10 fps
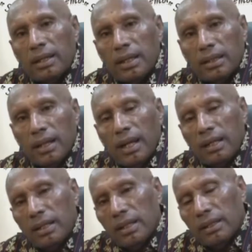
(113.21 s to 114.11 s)
kita
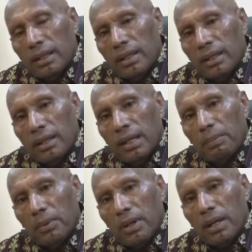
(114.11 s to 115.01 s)
raih kita
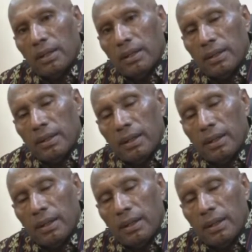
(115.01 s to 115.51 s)
laporan